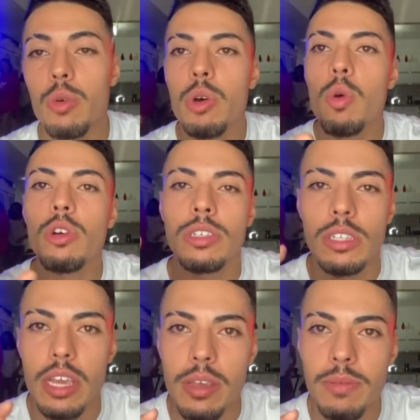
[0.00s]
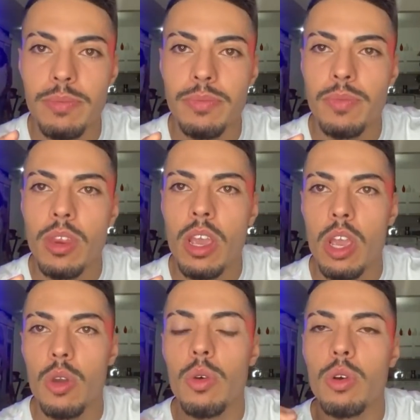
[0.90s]
eu não gostei,
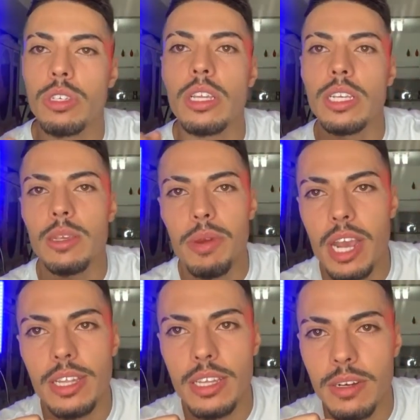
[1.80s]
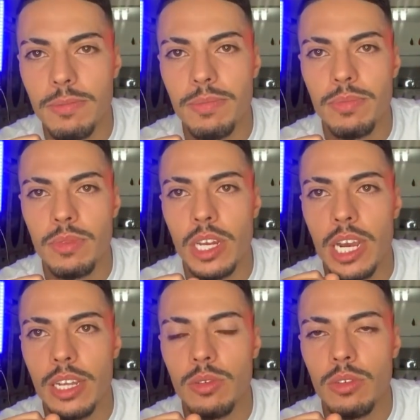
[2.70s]
eu não gostei dessa brincadeira, tá
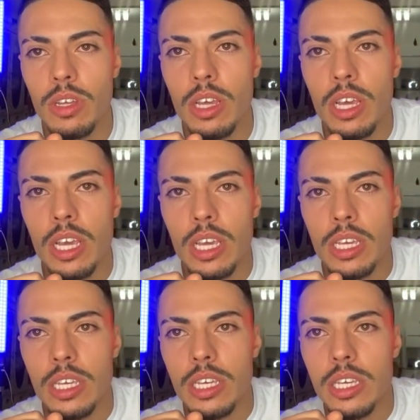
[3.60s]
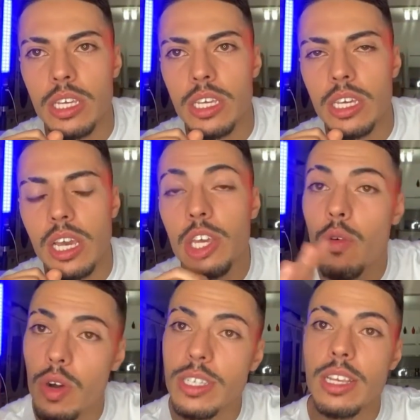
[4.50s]
ligado? E, e eu
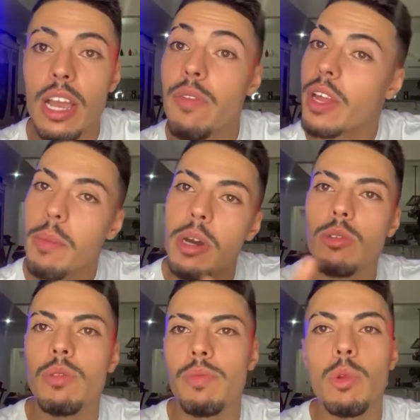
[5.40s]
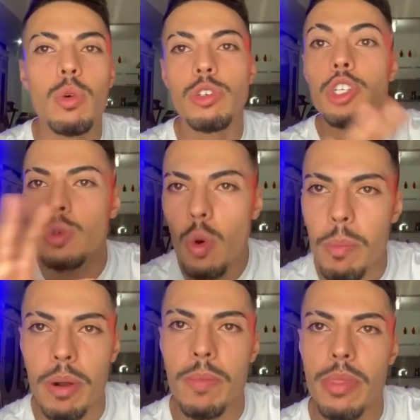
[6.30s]
vou aceitar e falar: Mano, Lu, desculpa,